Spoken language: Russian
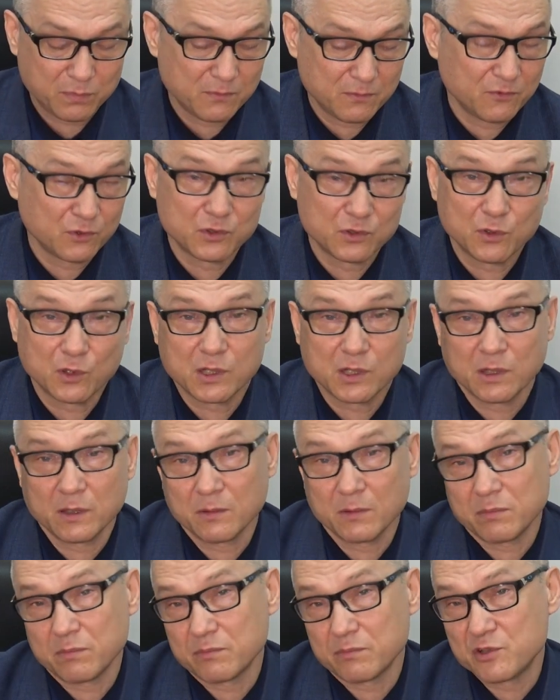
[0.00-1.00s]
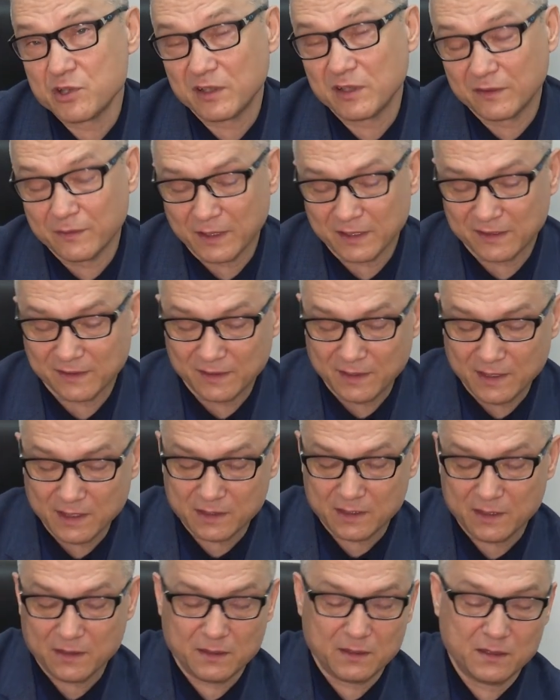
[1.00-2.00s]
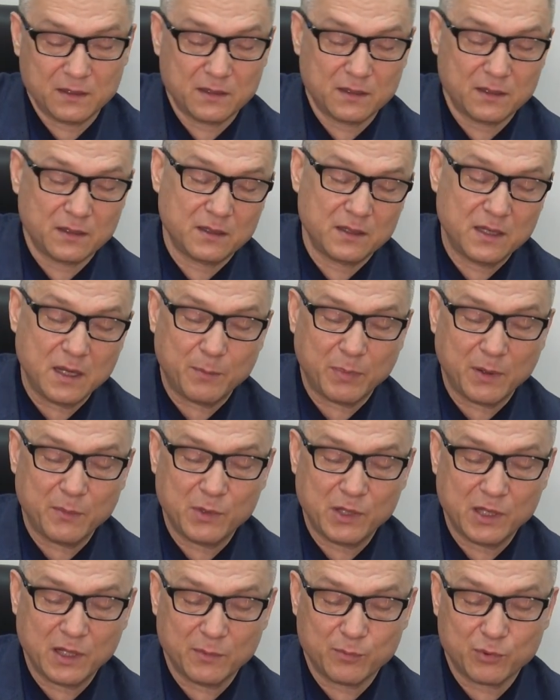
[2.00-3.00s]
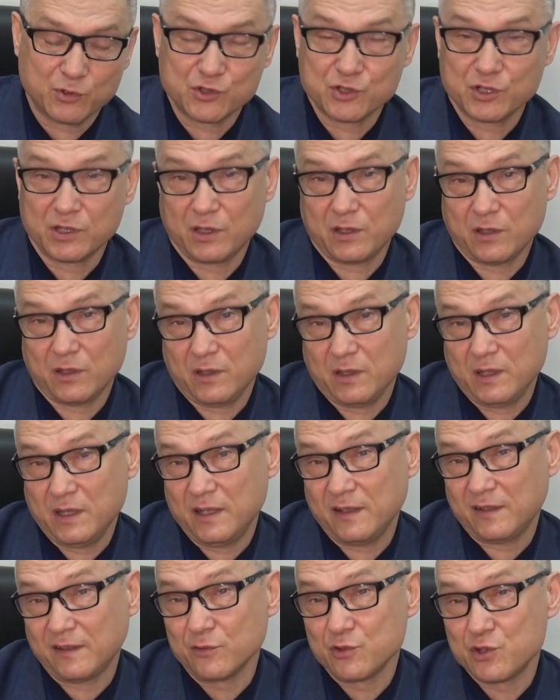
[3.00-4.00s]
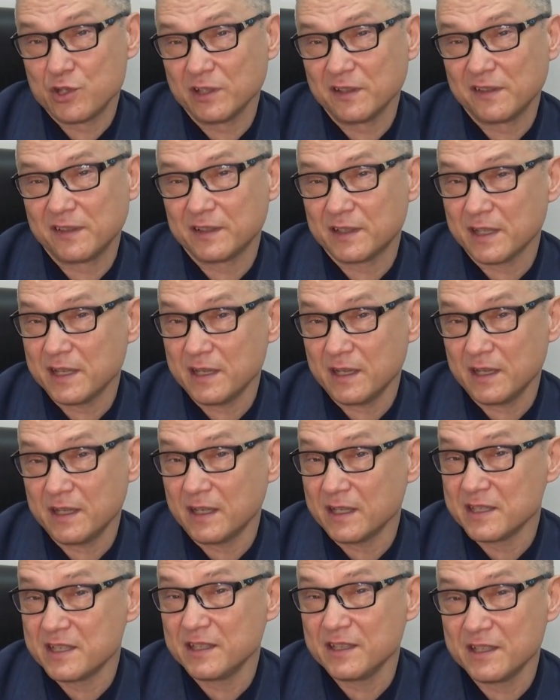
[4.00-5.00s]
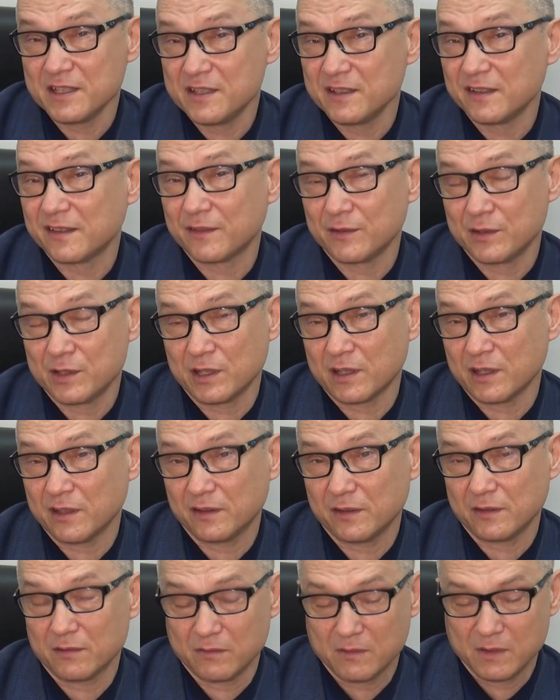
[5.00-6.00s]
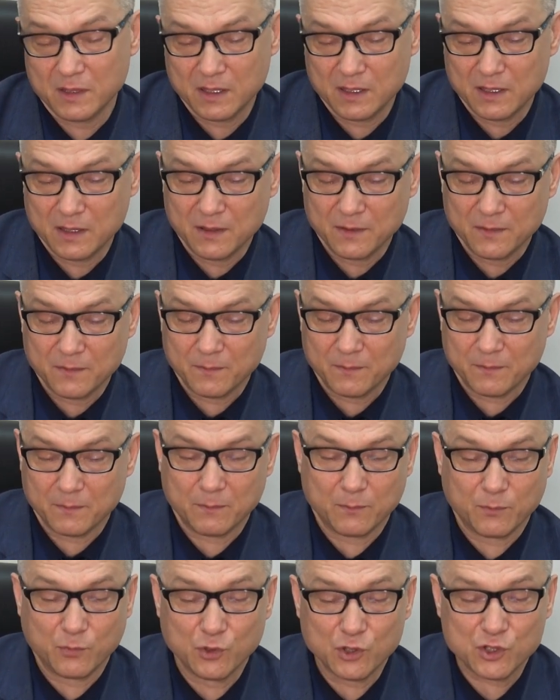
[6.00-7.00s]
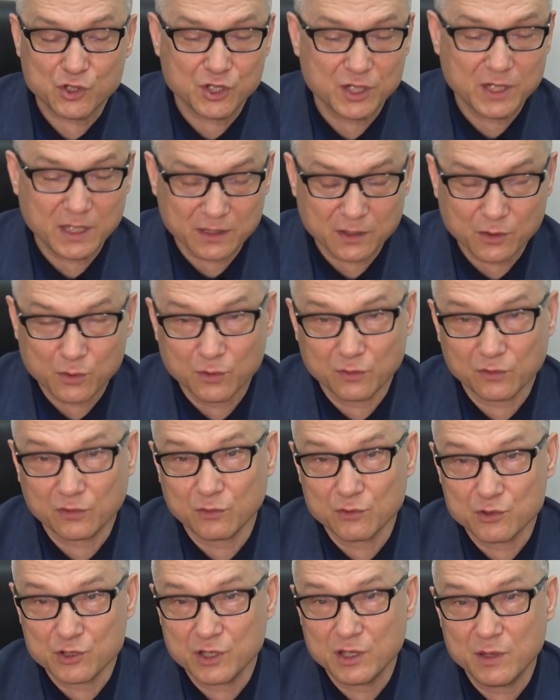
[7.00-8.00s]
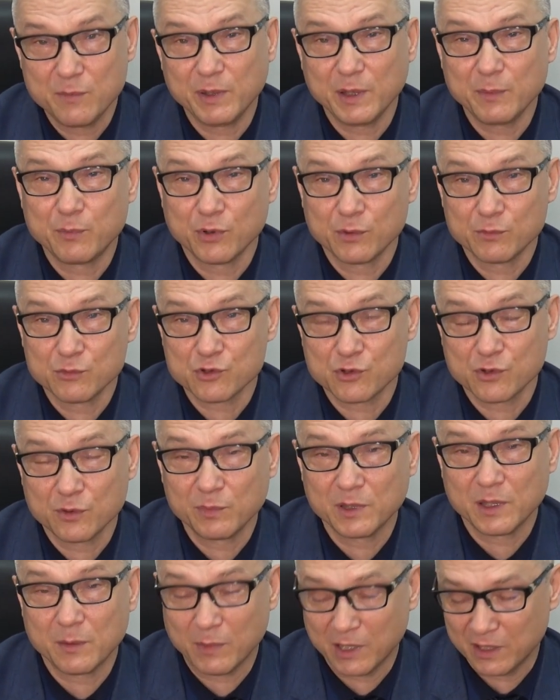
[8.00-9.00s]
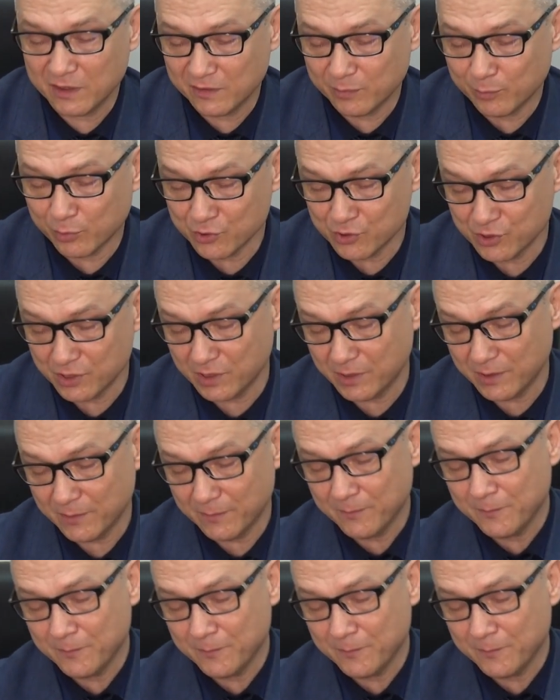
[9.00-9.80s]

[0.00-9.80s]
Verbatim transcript: Вот только через 20 лет э, я поменял пружинки. И случилось это один единственный раз. Больше я такого случая не припомню, чтобы ломались пружинки.